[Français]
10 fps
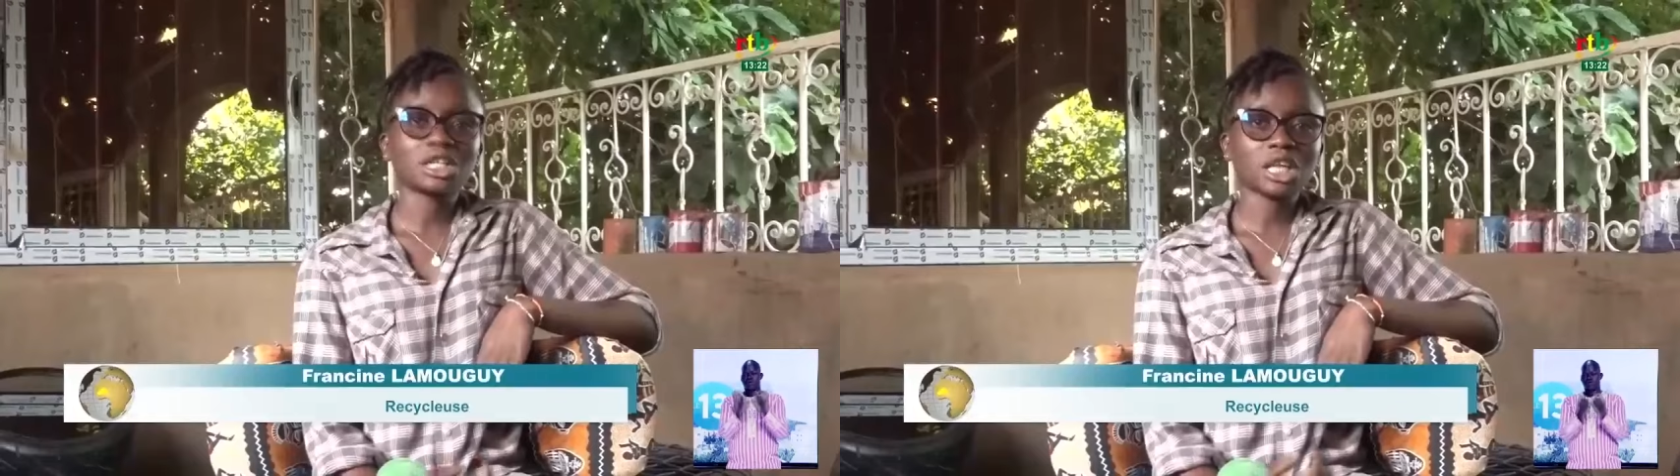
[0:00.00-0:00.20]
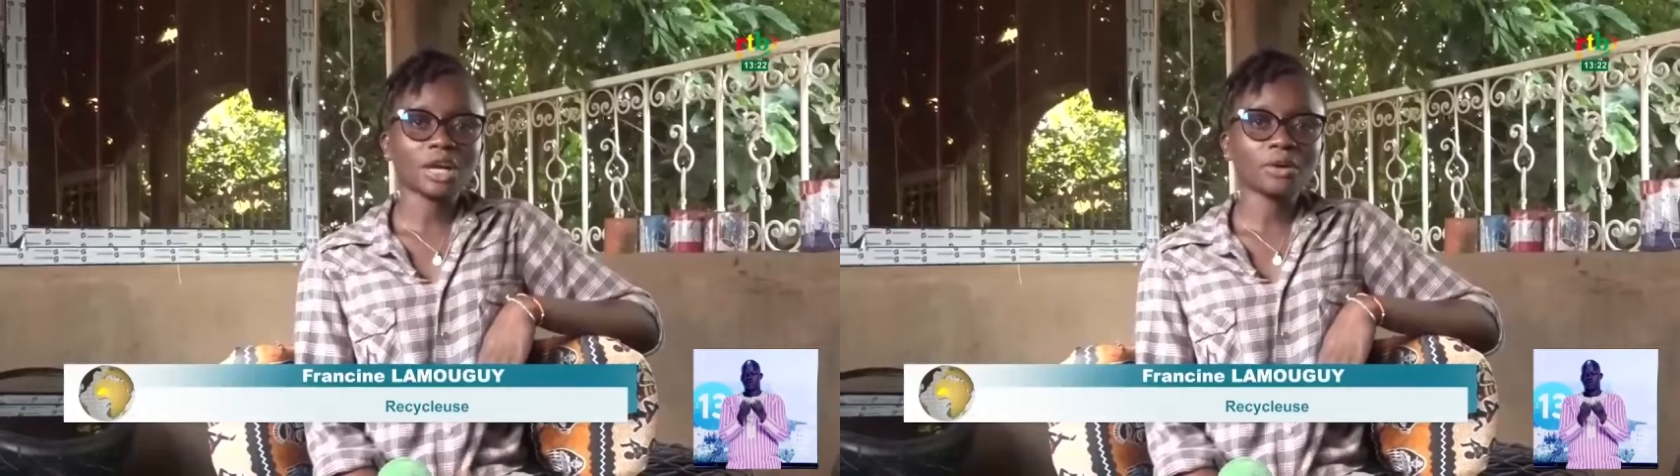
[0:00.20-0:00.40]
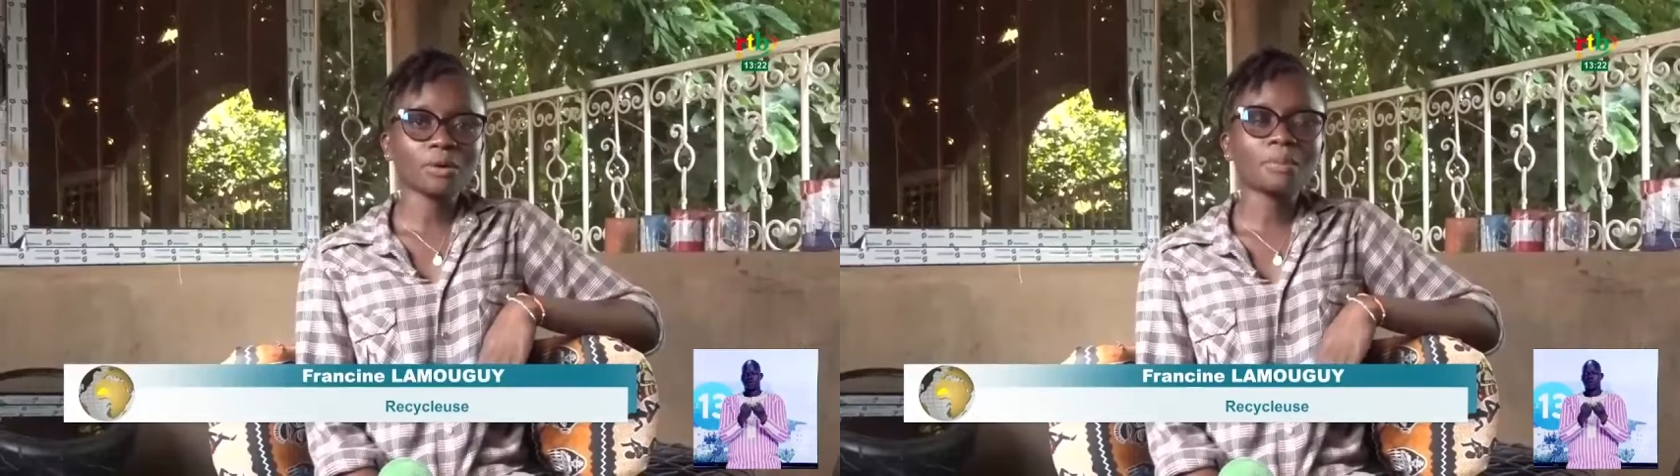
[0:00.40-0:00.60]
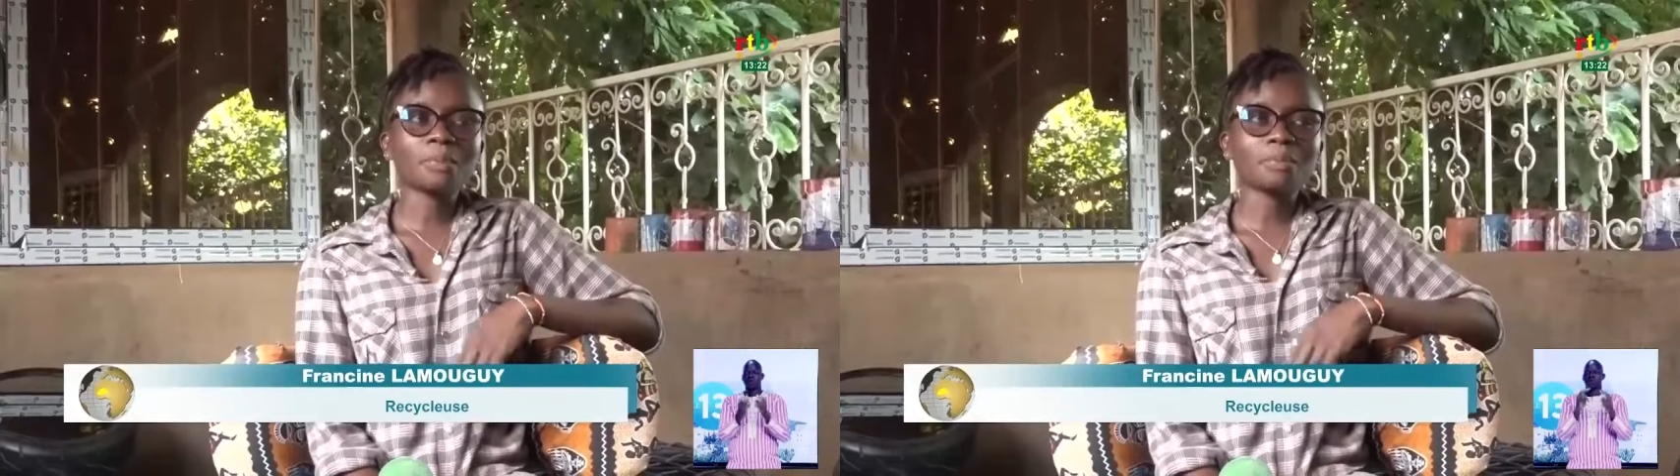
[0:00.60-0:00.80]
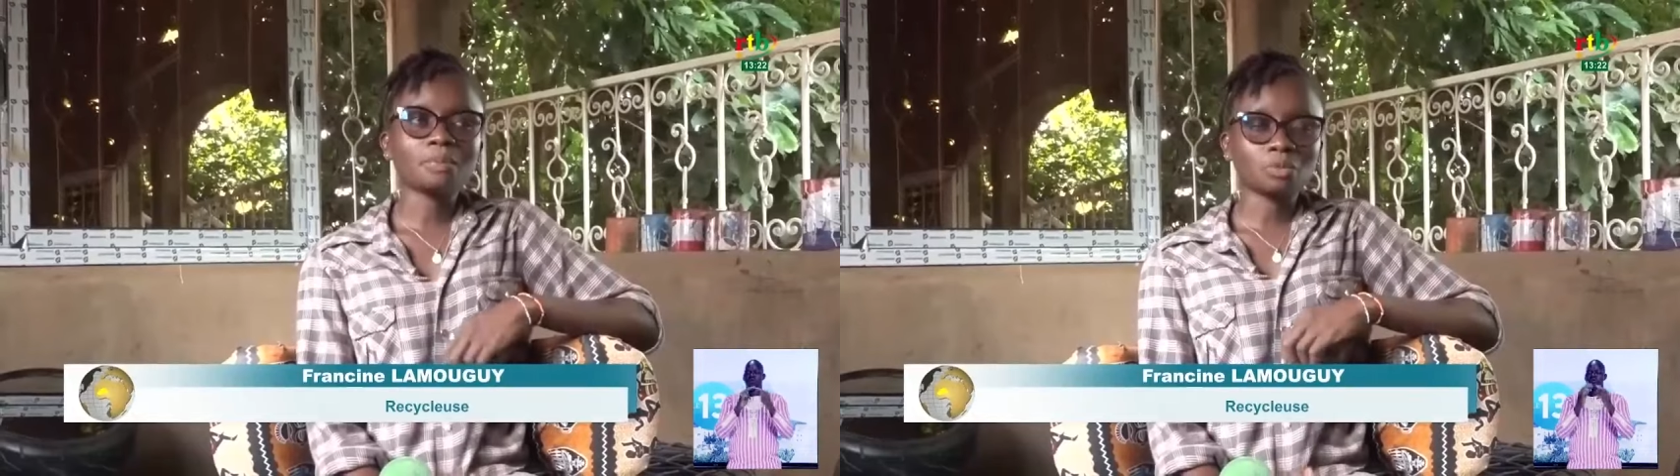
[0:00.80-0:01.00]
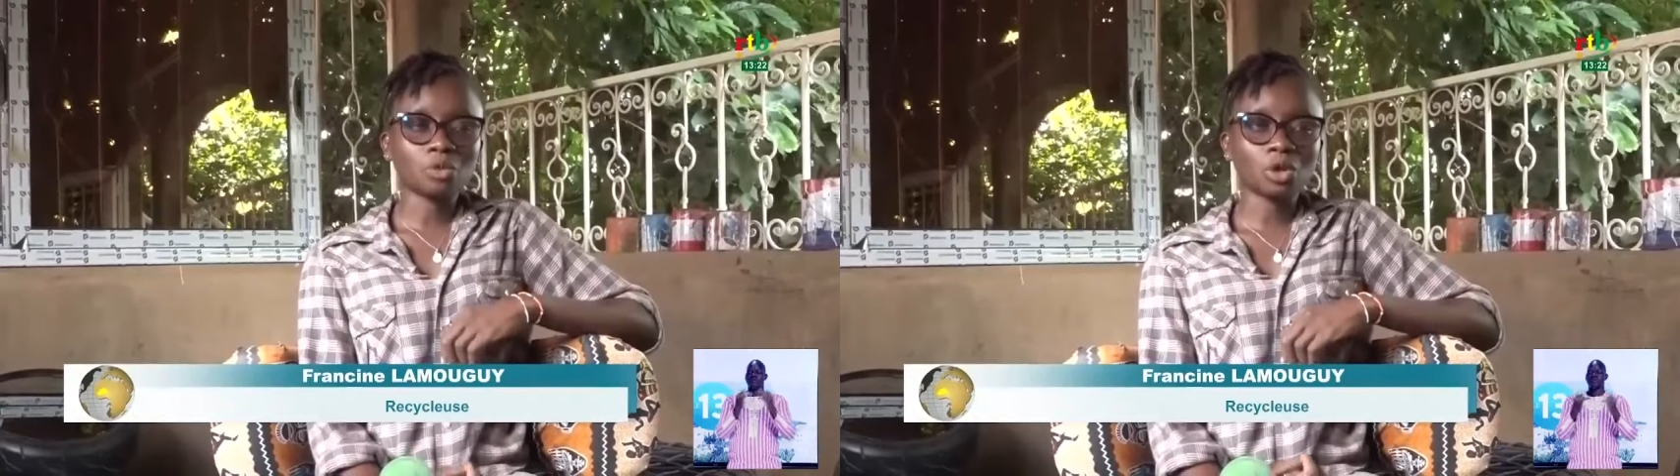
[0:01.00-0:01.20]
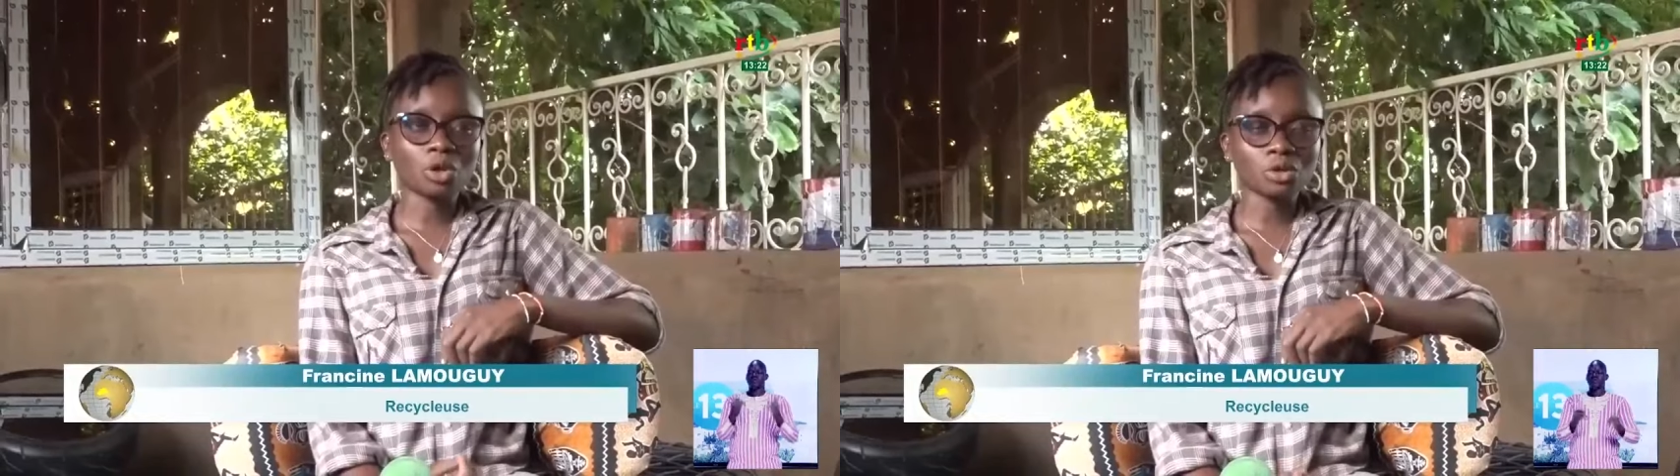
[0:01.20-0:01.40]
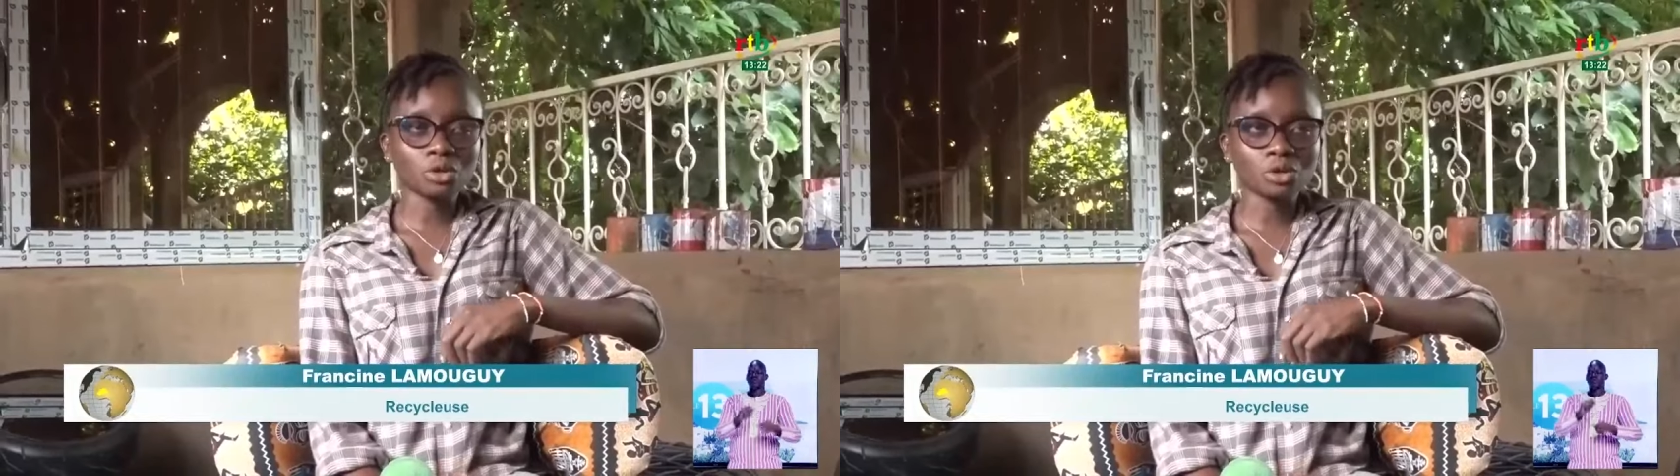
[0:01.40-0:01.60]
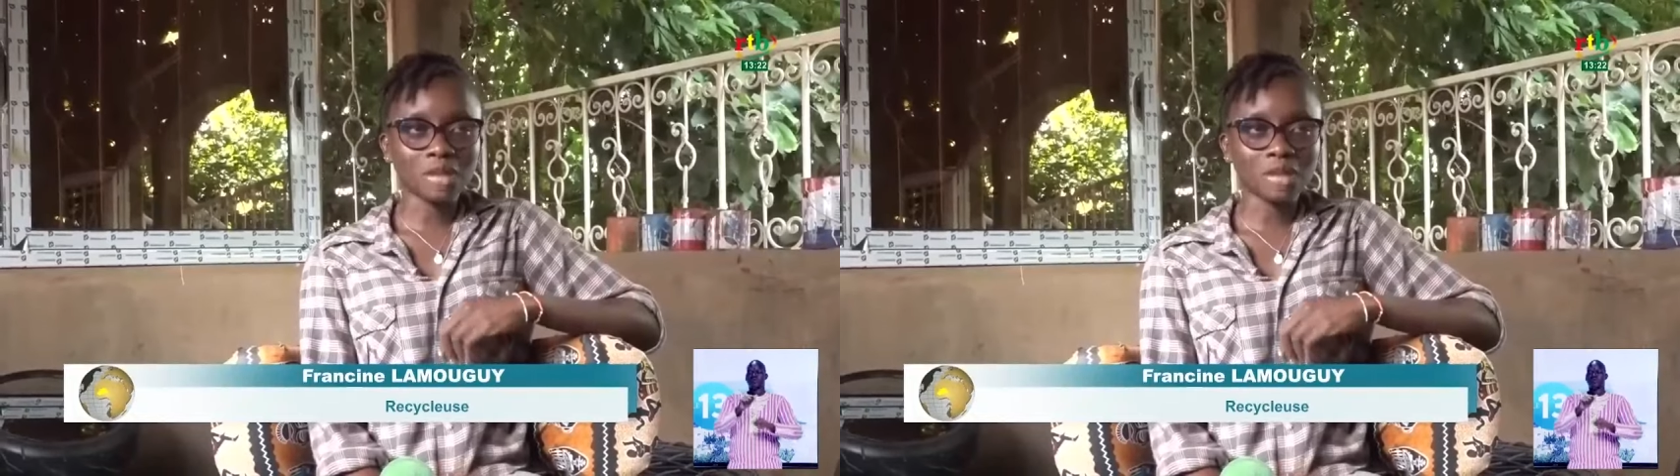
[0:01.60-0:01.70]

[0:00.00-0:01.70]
chacun donne